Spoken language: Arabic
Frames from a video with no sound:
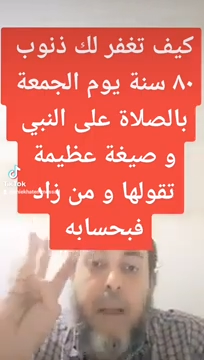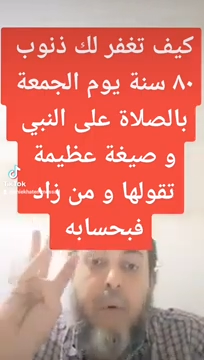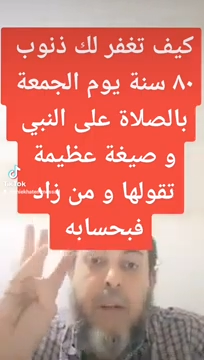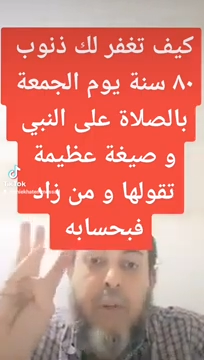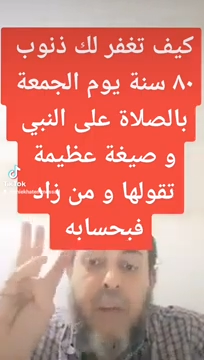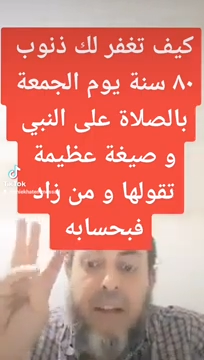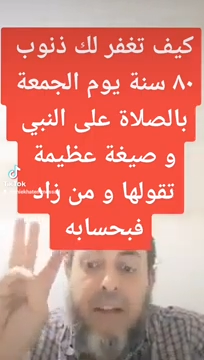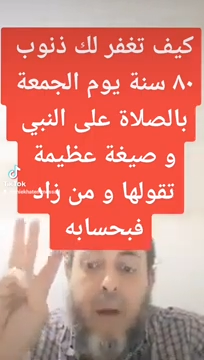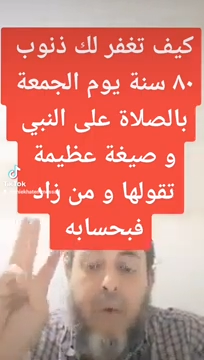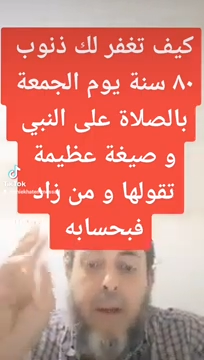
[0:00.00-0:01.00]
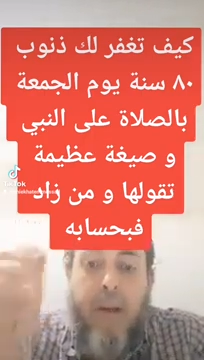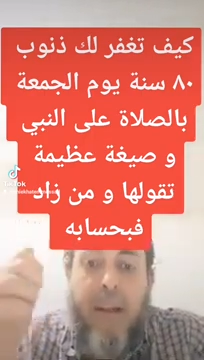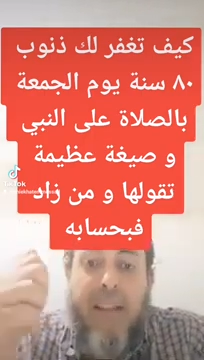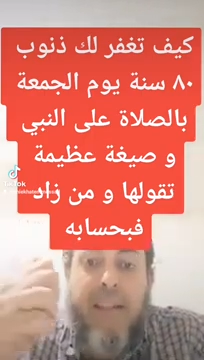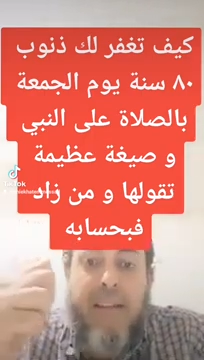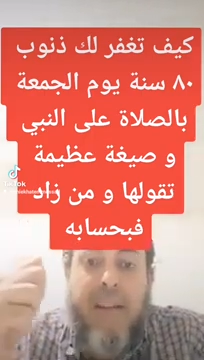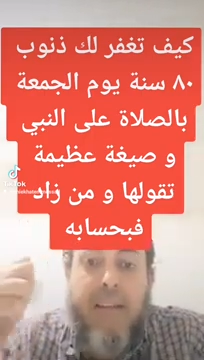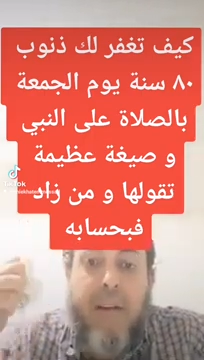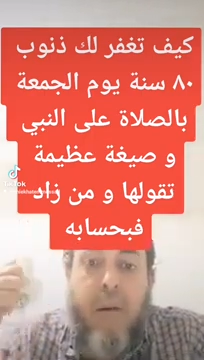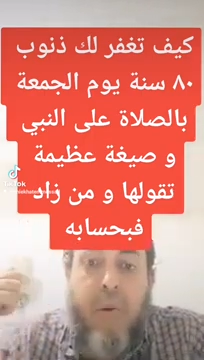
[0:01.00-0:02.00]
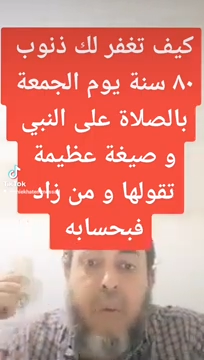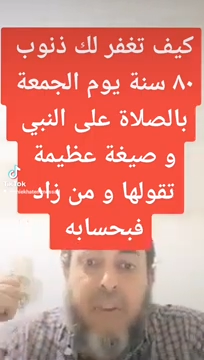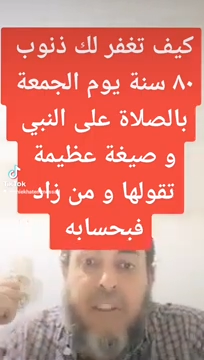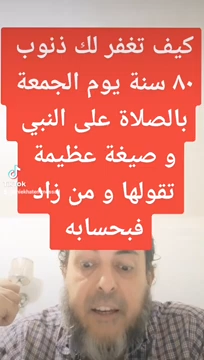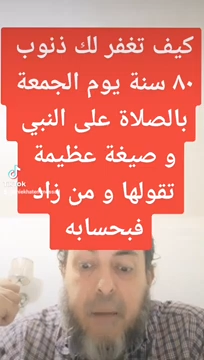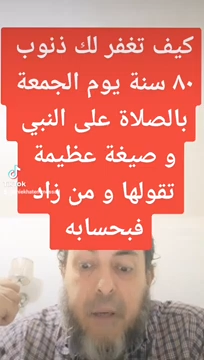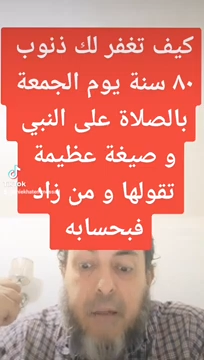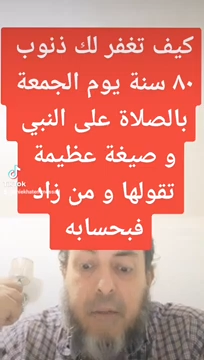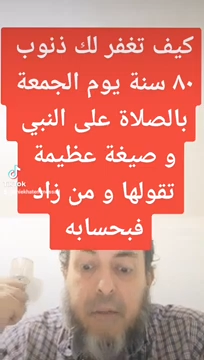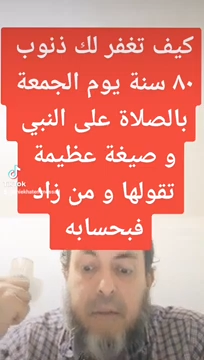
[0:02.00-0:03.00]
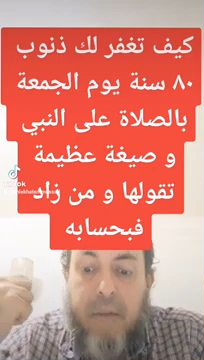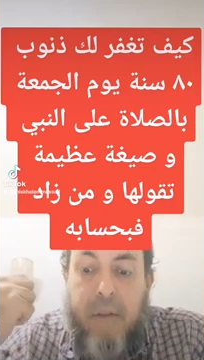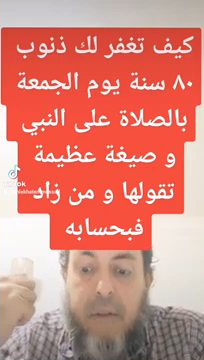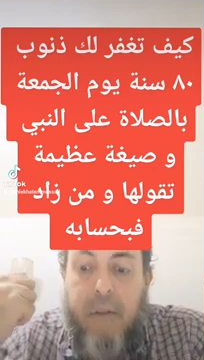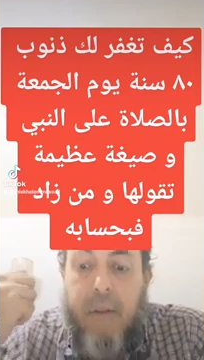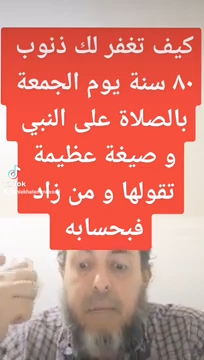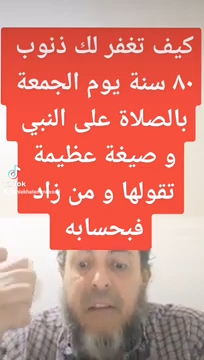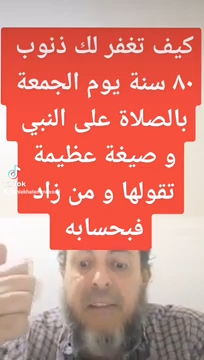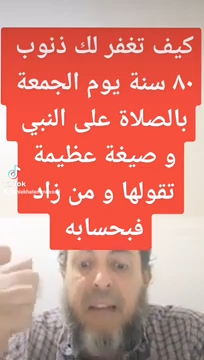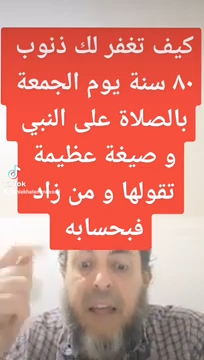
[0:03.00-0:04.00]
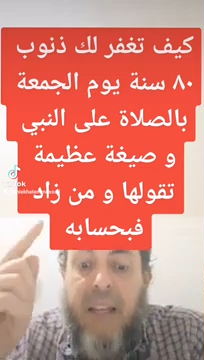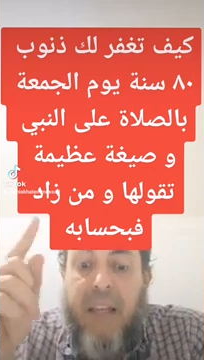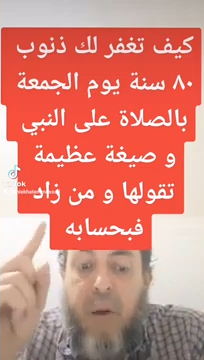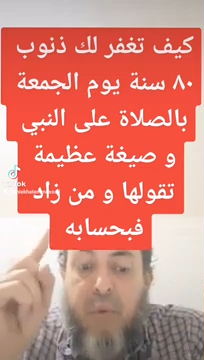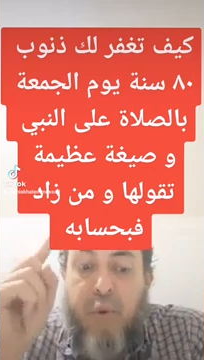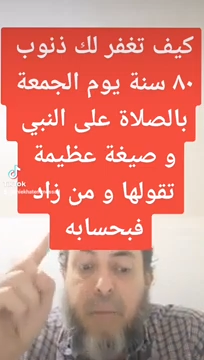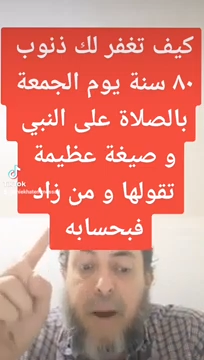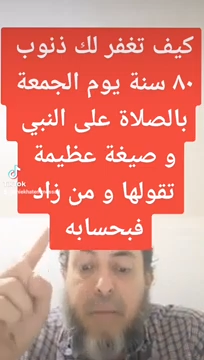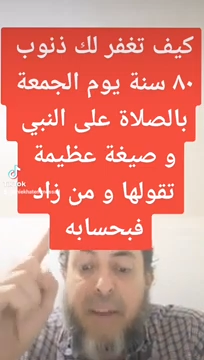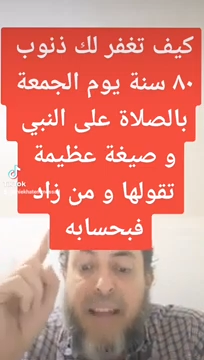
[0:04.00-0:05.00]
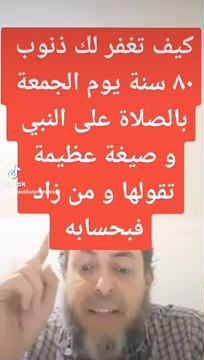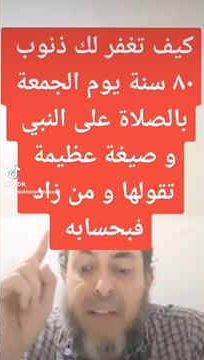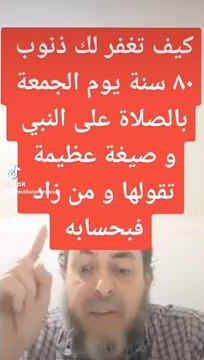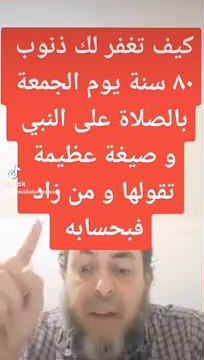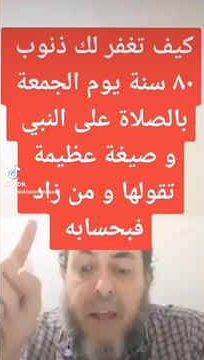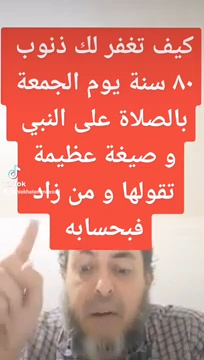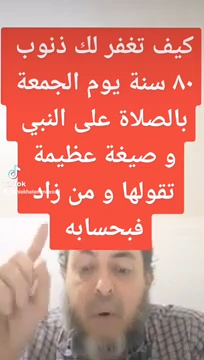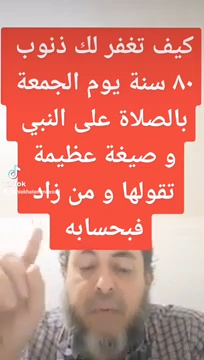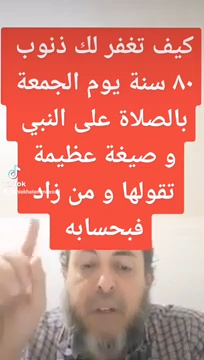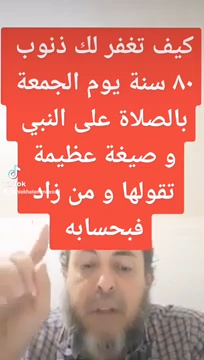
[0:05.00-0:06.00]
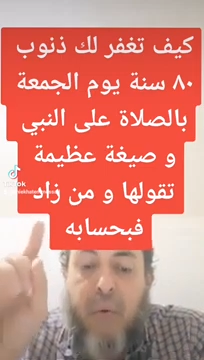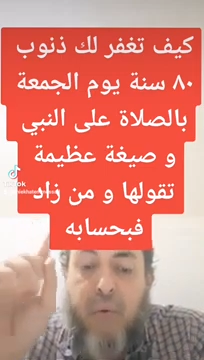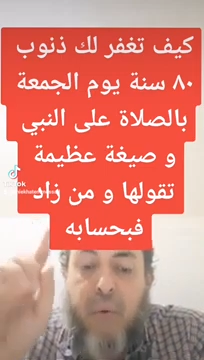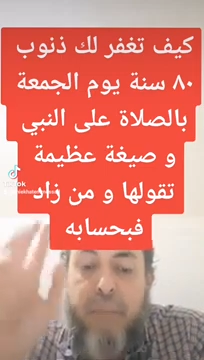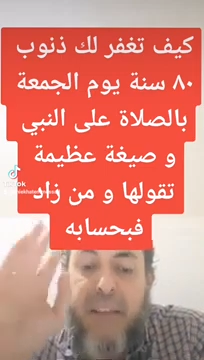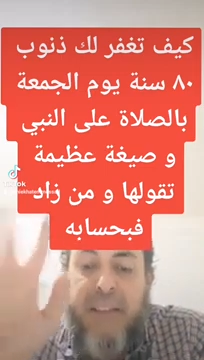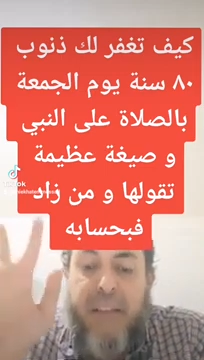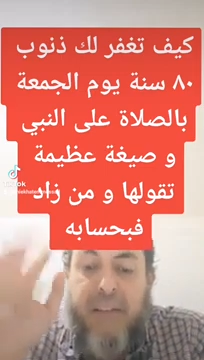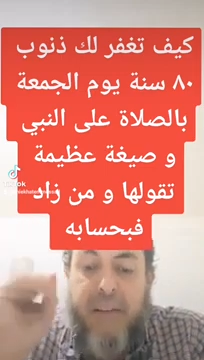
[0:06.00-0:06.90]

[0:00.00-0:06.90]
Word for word: اولا الشاهد الاول حديث الذي رواه الامام الديلمي من صلى علي يوم الجمعه 200 صلاه غفرت له ذنوب 200